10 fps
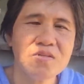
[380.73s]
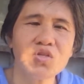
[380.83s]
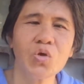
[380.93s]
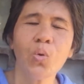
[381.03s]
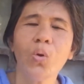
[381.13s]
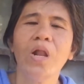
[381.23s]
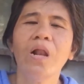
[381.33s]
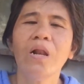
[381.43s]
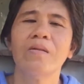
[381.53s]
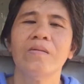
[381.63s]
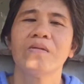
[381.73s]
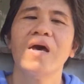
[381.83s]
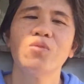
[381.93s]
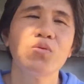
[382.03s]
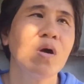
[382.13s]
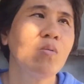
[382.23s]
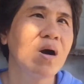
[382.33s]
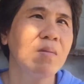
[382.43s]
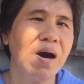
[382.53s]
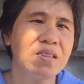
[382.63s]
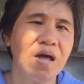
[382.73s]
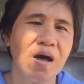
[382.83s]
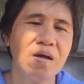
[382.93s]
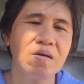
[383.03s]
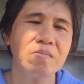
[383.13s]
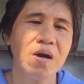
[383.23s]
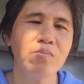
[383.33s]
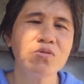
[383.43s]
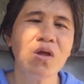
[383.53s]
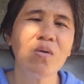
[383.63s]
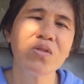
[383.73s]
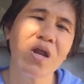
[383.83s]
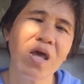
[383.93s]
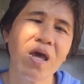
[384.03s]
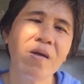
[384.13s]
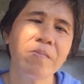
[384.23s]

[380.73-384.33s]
sa school, gatod na ko mga bata, pag abot na ko diri,